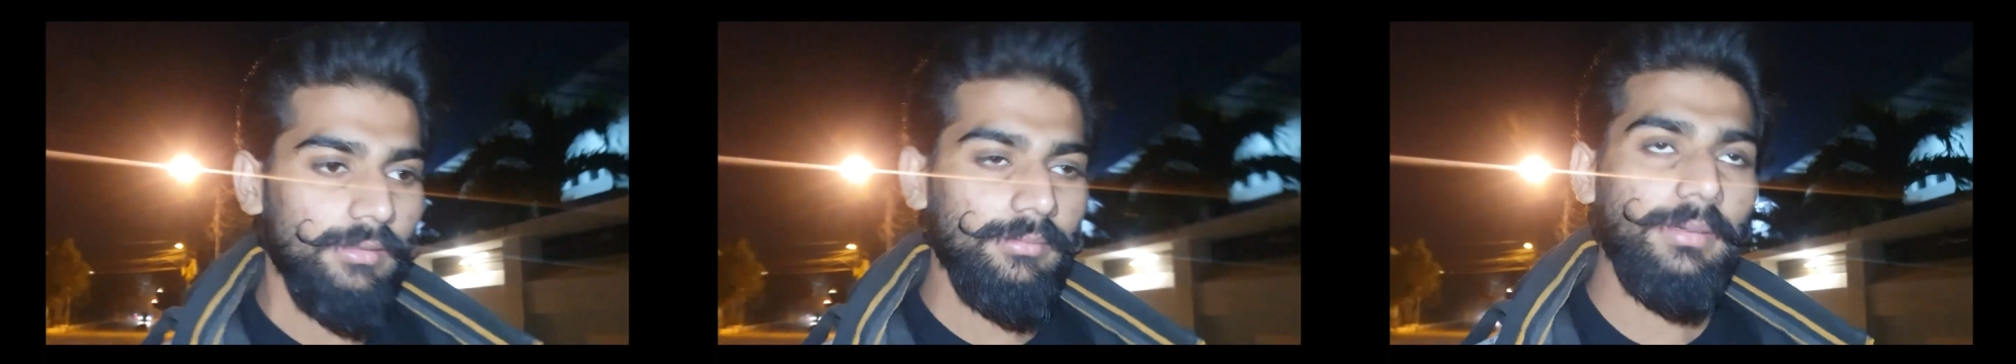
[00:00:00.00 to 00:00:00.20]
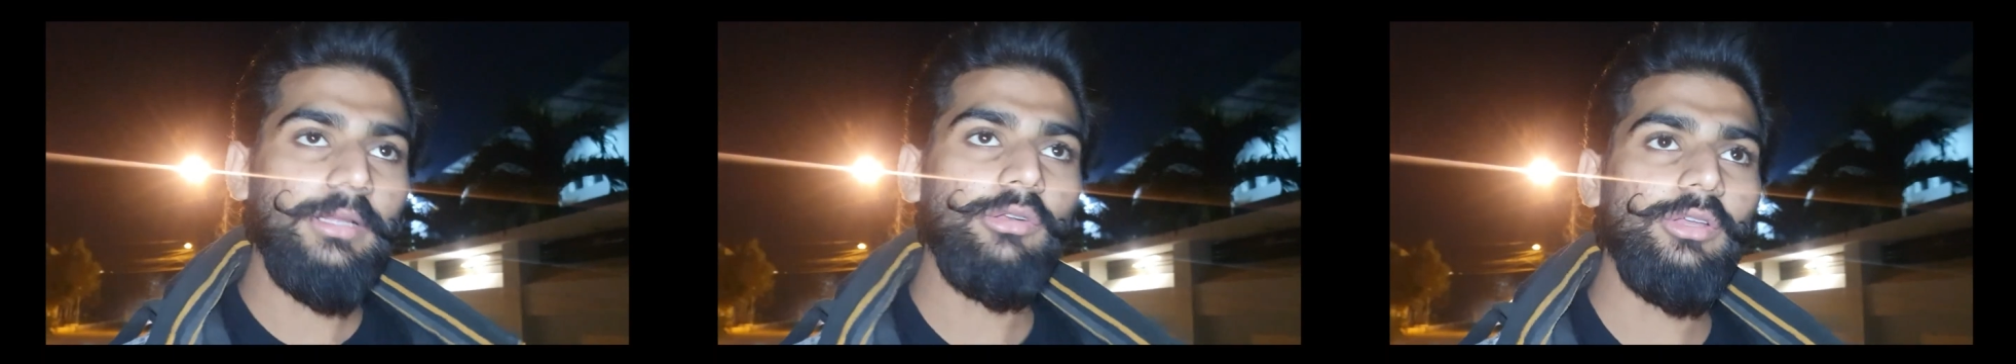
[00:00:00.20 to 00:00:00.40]

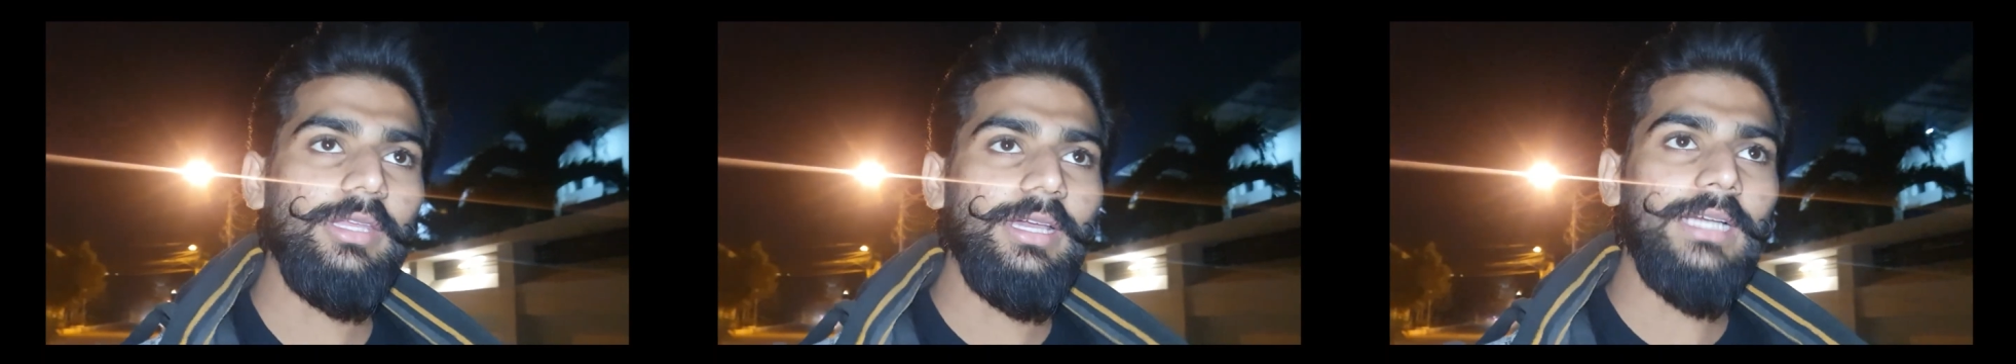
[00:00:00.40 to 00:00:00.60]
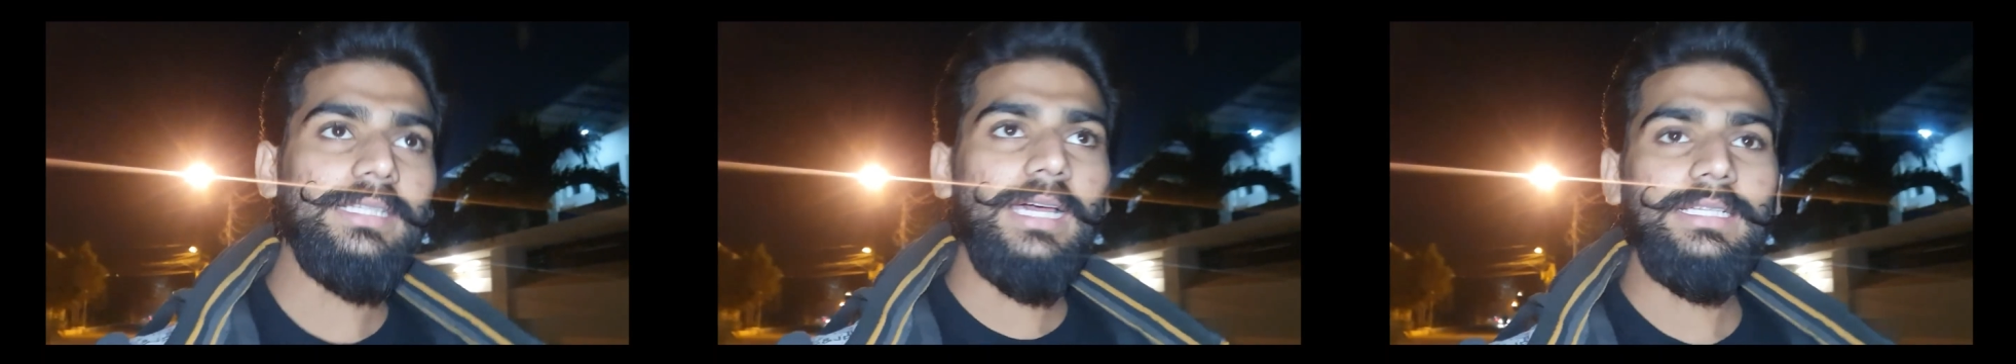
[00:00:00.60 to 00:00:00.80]
बड़ी उनकी
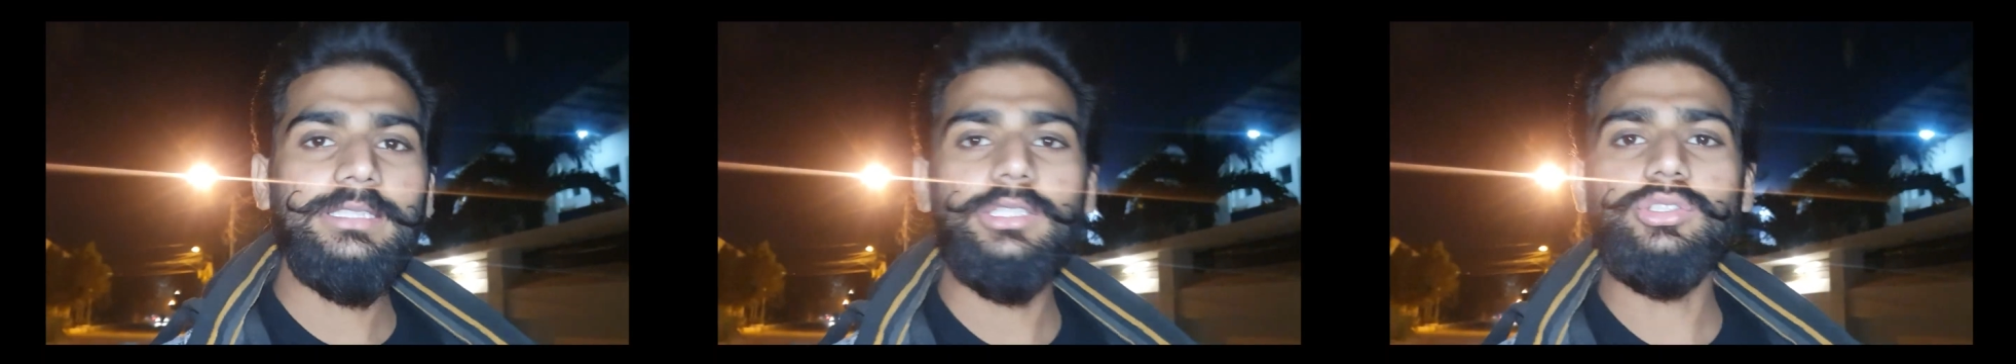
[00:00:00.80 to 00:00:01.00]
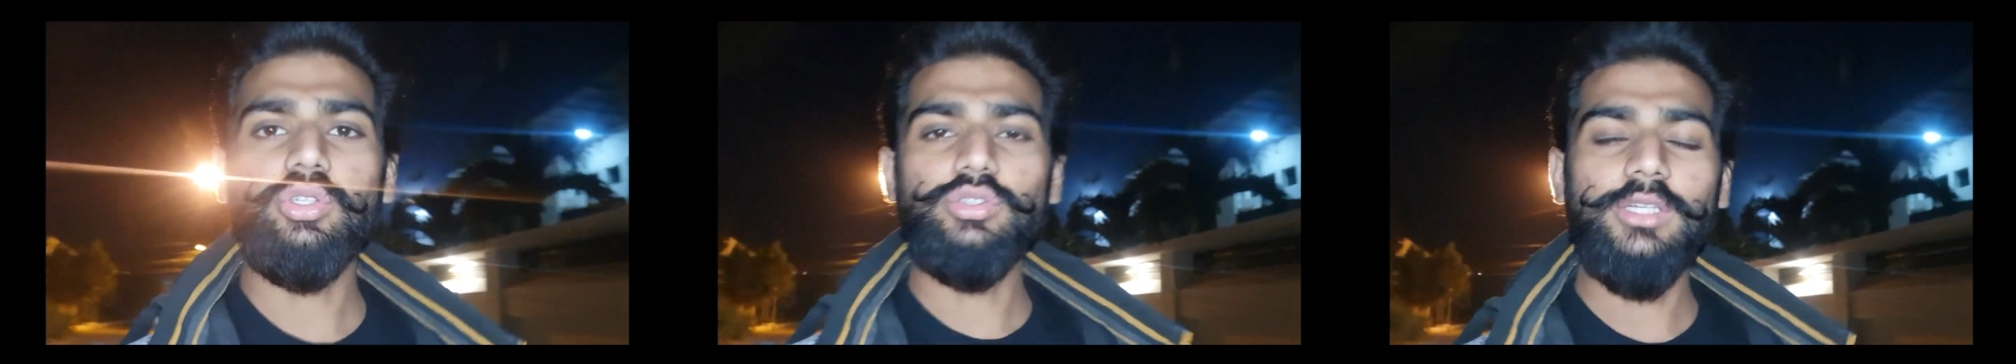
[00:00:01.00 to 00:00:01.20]
याद आई
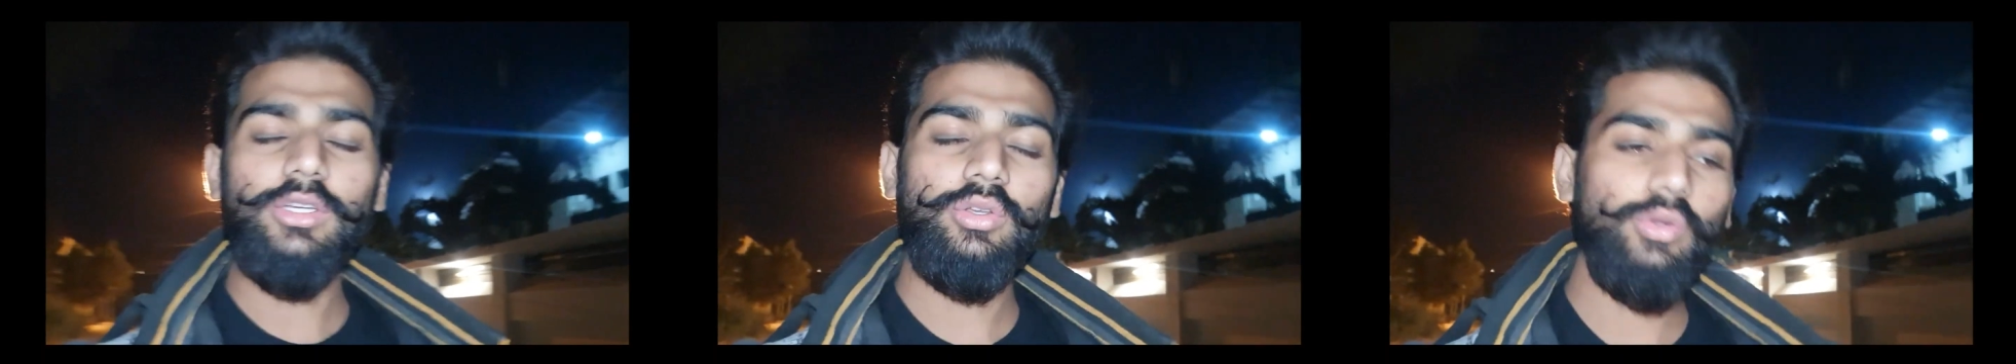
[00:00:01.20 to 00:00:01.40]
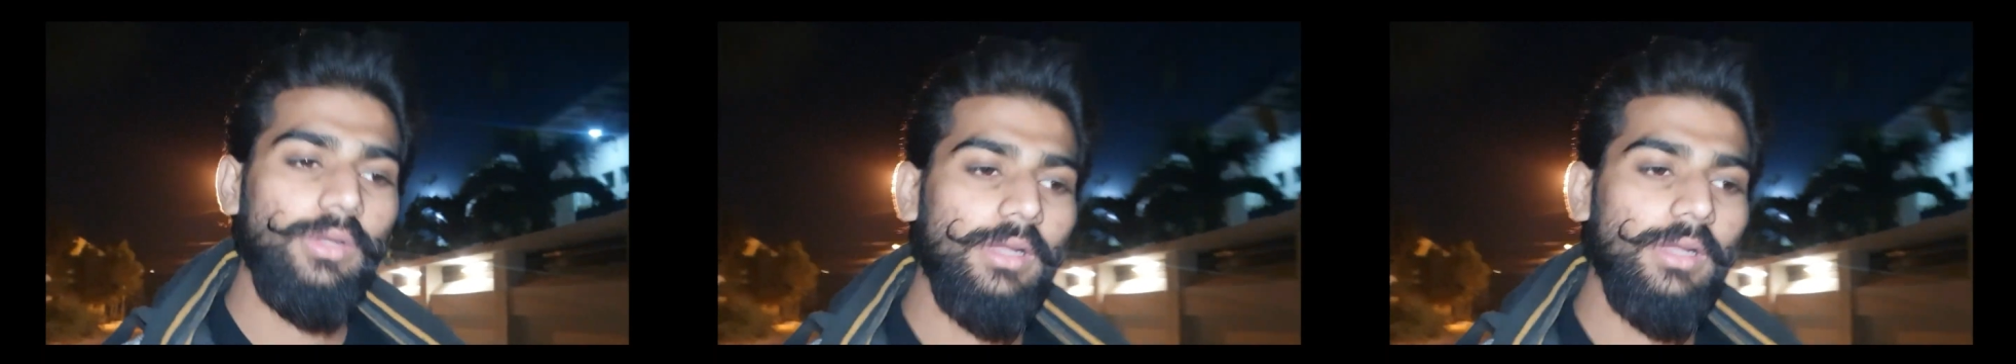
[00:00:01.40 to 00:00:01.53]
थी तो सोचा क्यों